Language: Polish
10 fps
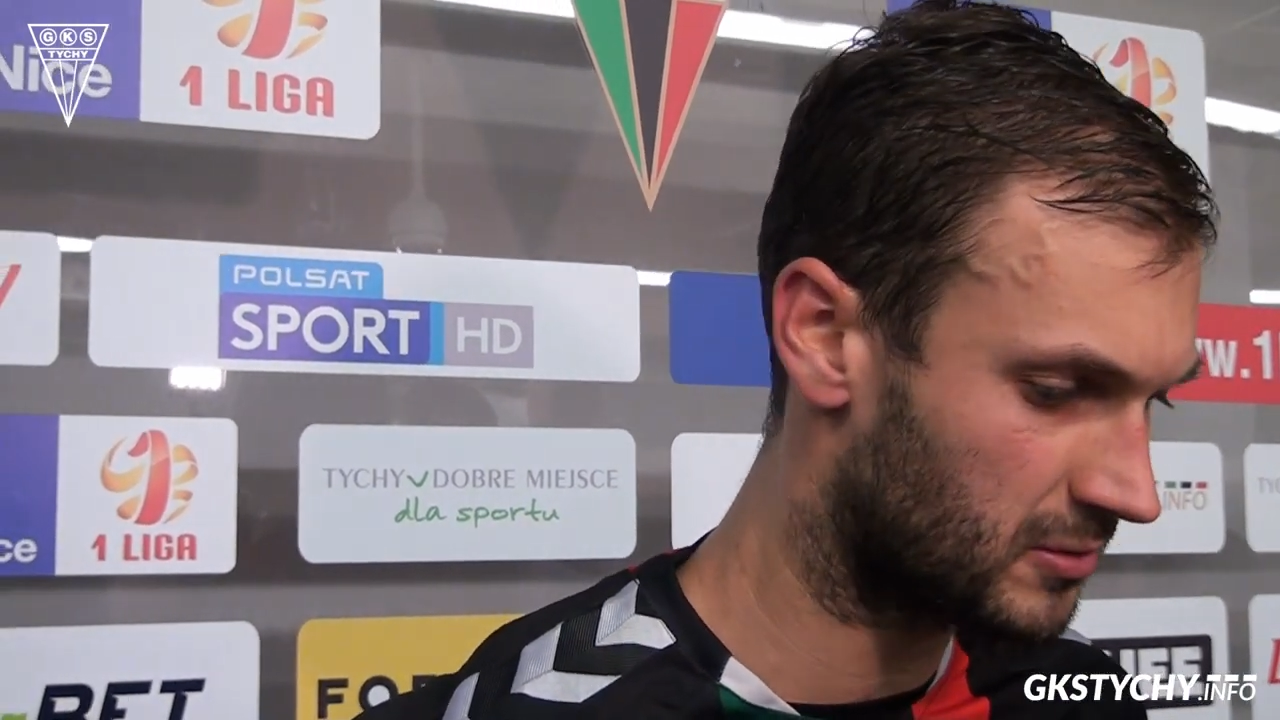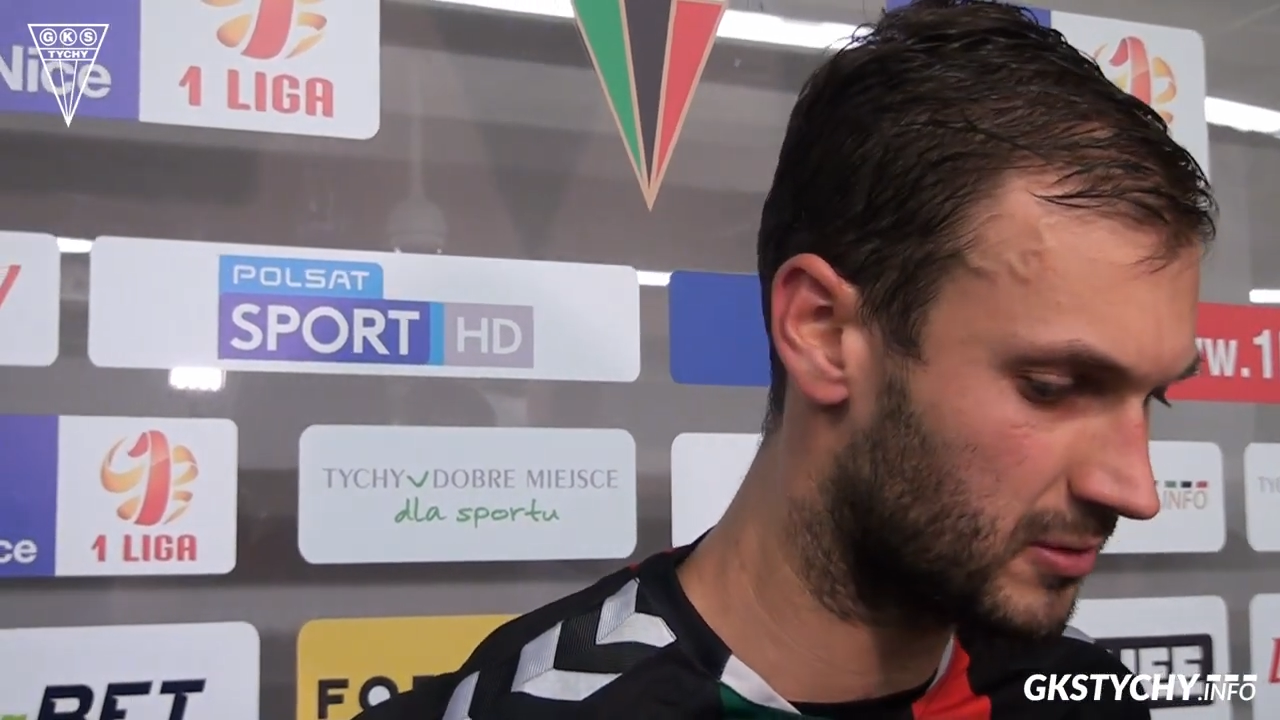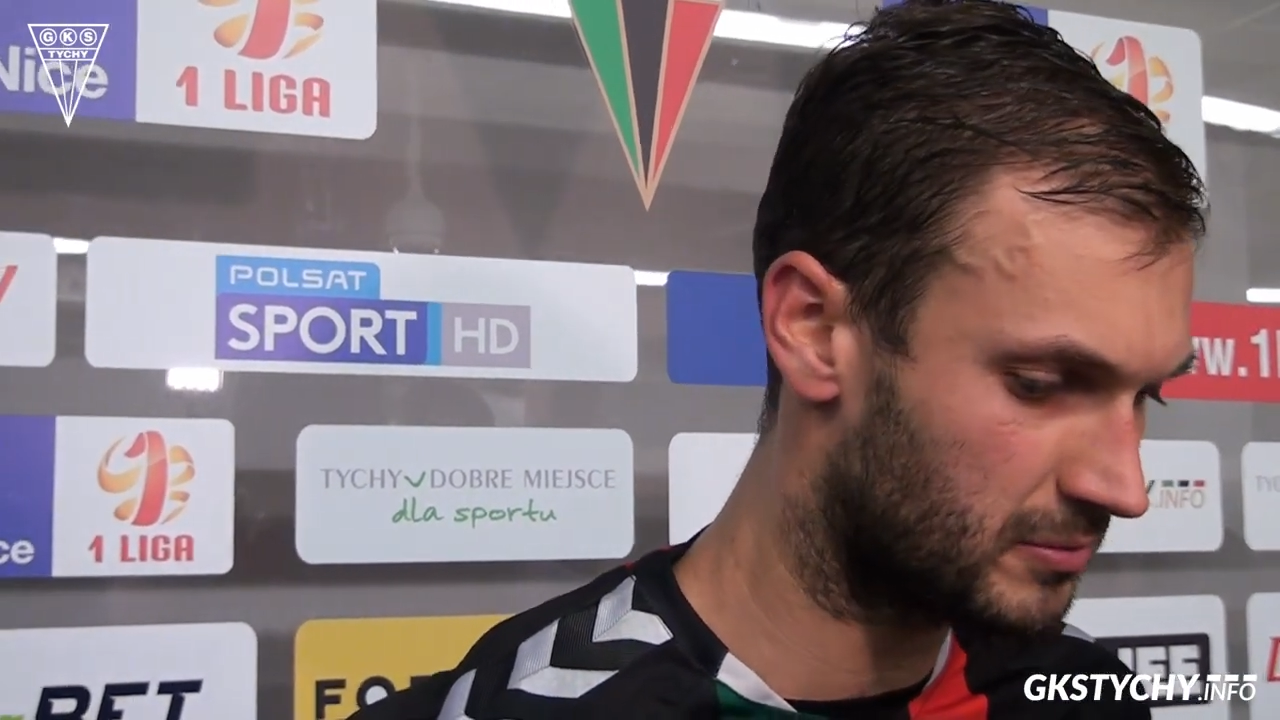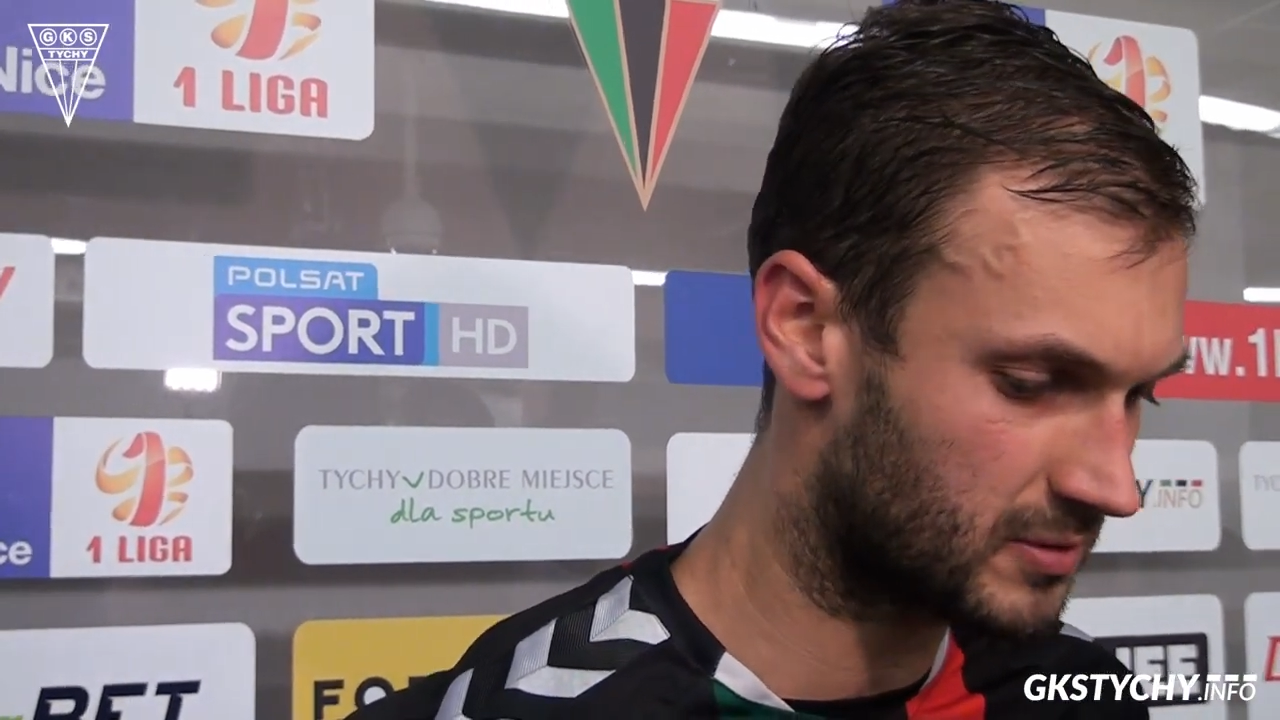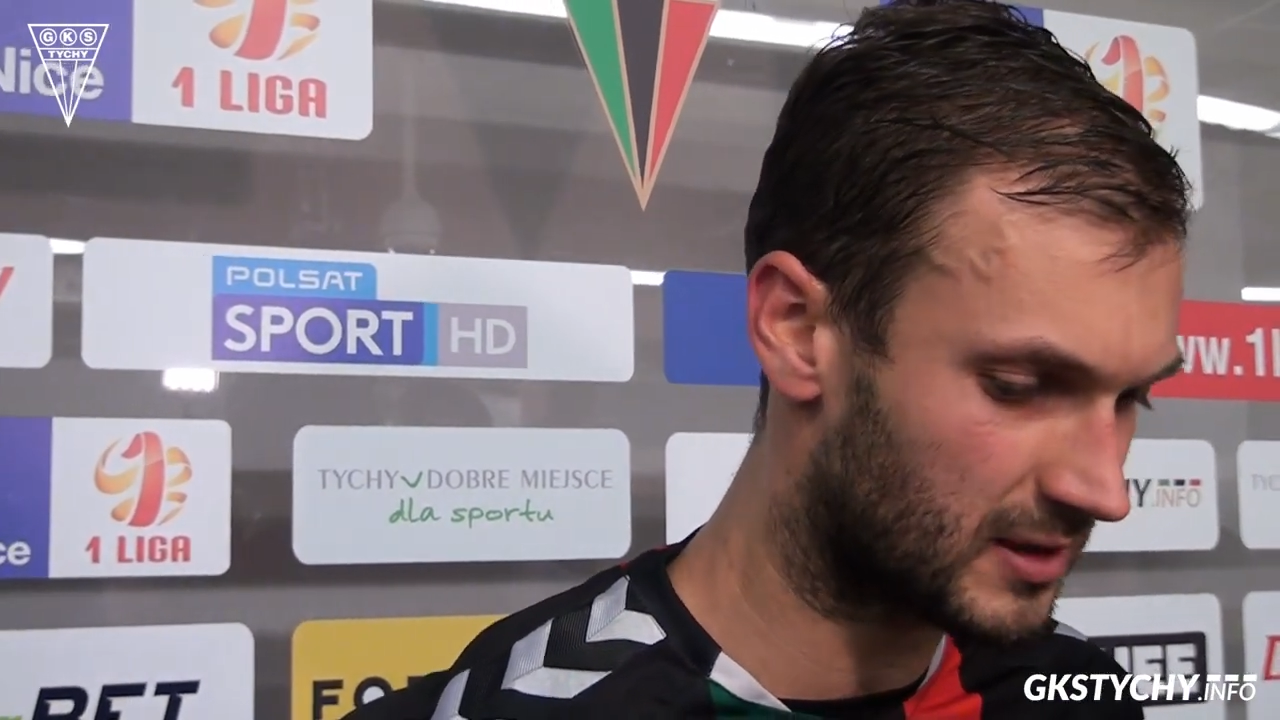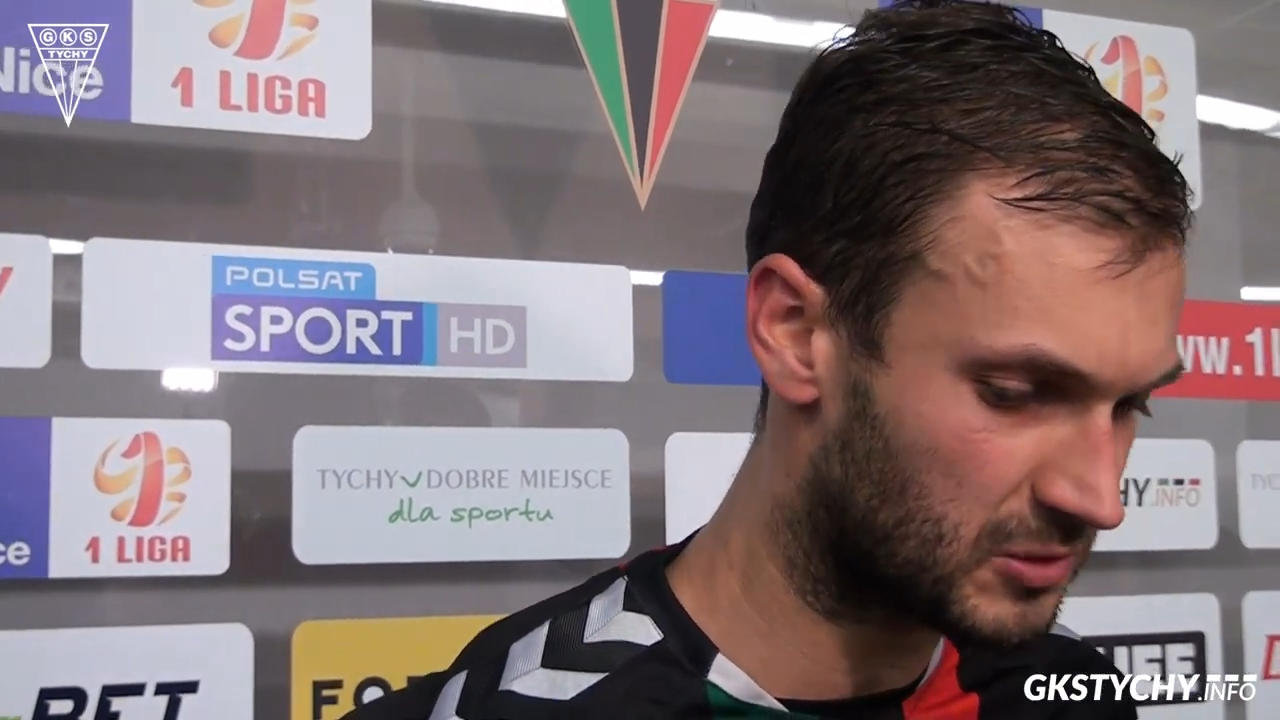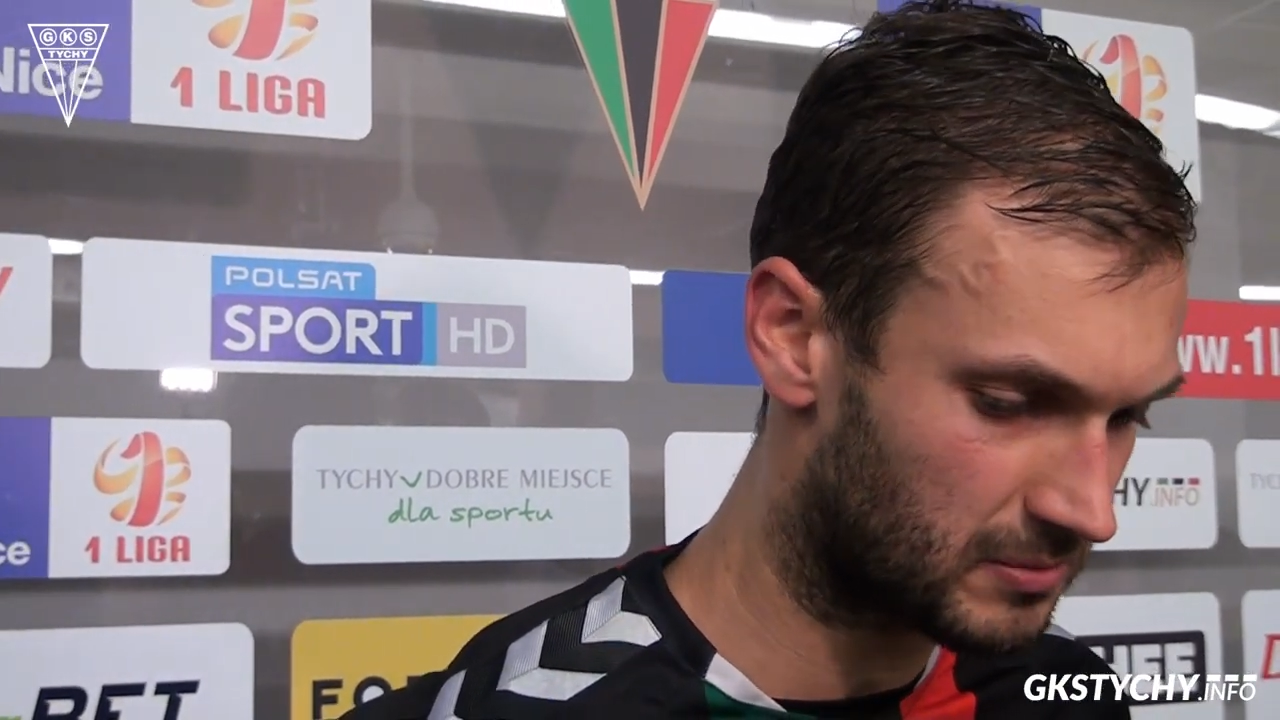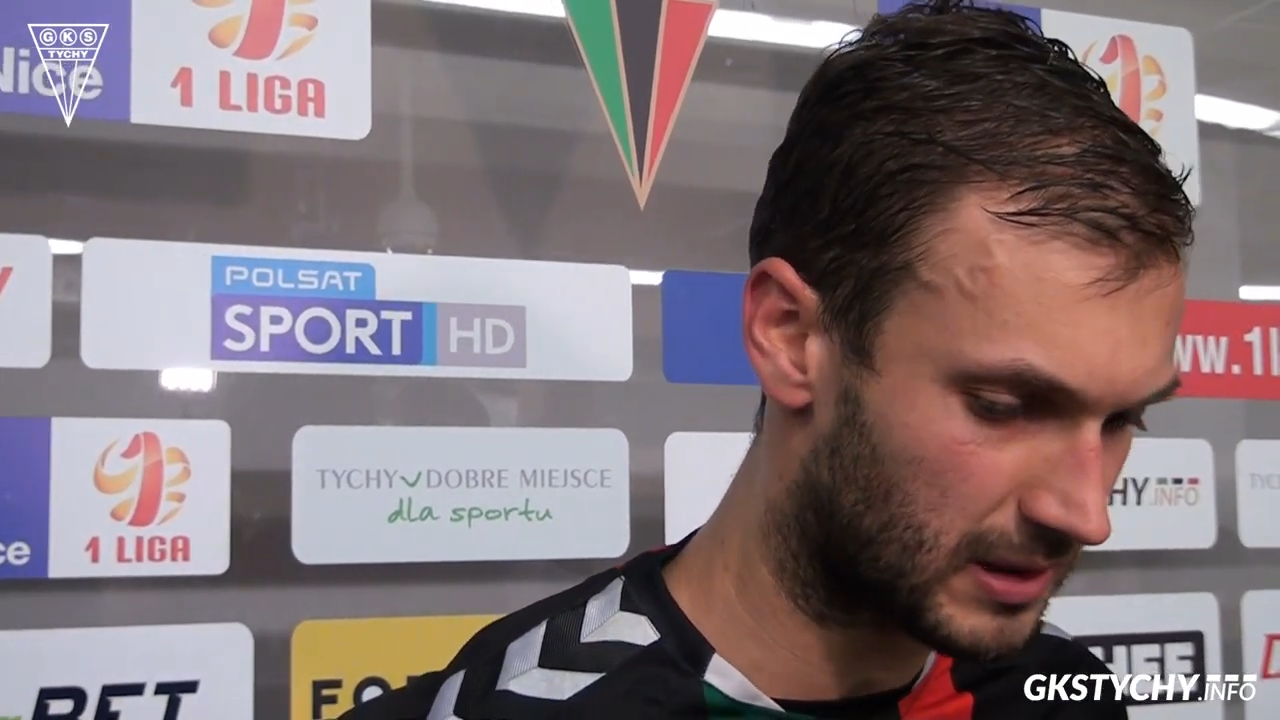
no i dostaliśmy